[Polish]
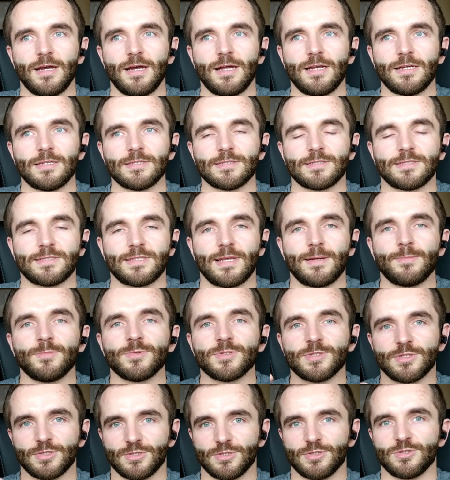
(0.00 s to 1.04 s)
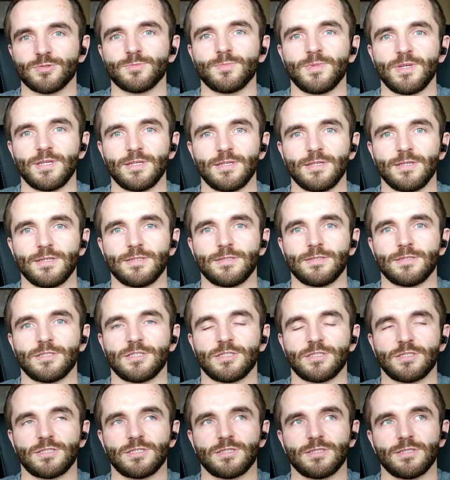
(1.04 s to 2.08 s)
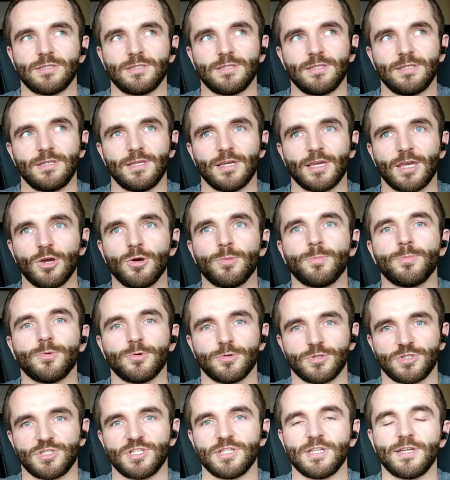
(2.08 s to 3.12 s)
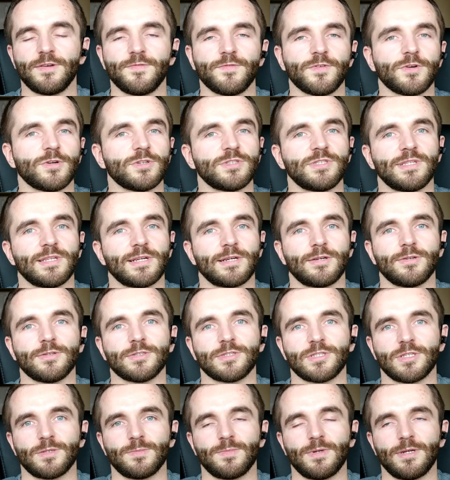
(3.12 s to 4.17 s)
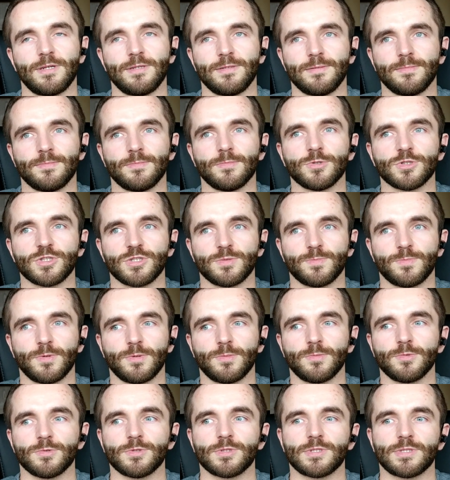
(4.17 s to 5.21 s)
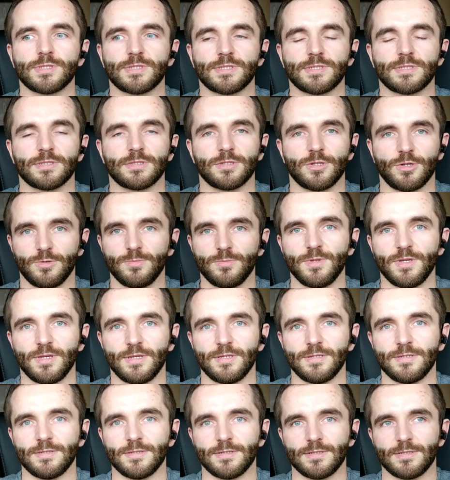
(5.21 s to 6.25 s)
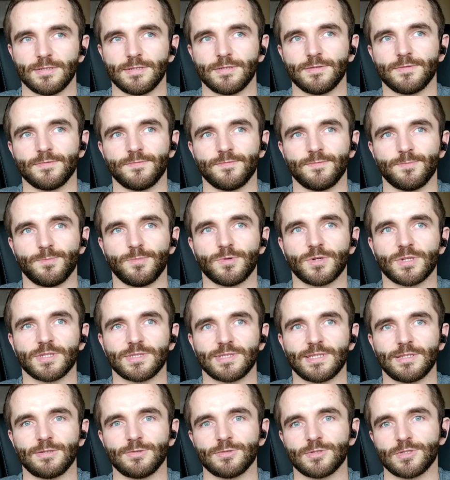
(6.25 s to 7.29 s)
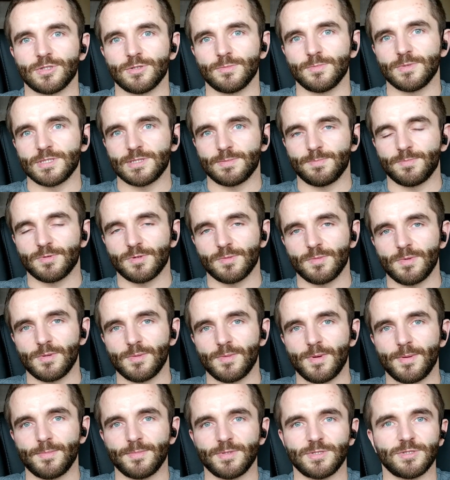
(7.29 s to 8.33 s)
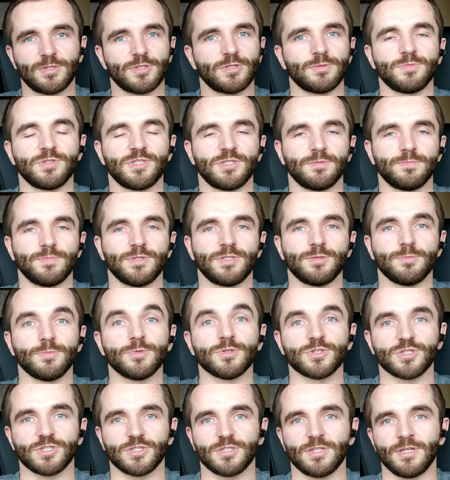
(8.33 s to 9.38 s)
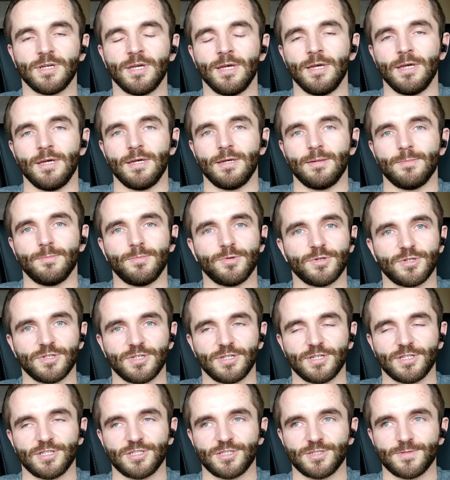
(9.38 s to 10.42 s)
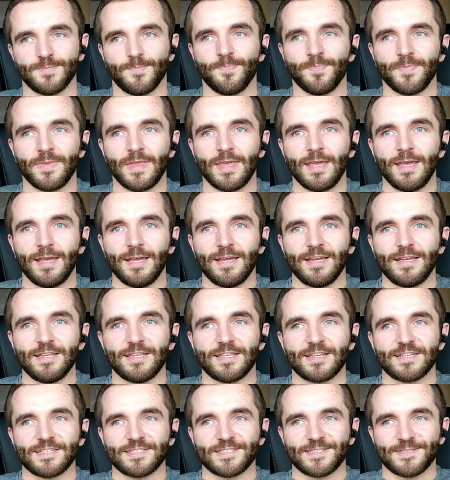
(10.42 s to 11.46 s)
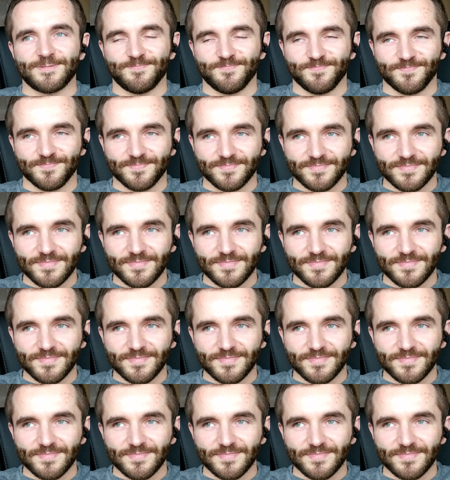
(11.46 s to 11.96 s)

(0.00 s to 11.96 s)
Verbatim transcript: ale samo zrozumienie, z jakiego położenia wychodzi taka osoba, może pomóc Tobie e, w poradzeniu sobie z problemami, z którymi się być może borykasz. I teraz